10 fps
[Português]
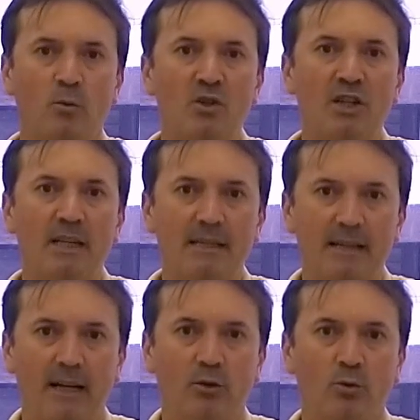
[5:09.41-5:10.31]

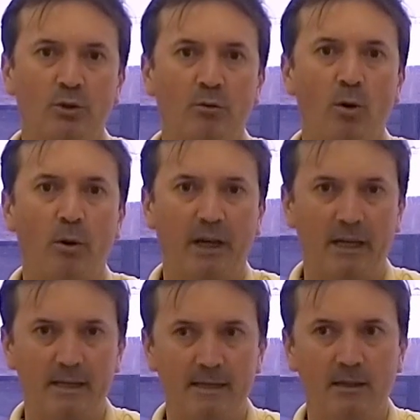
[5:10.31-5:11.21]
utilizar todo e qualquer
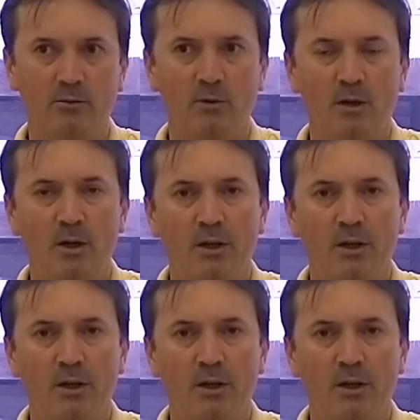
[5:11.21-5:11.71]
resíduo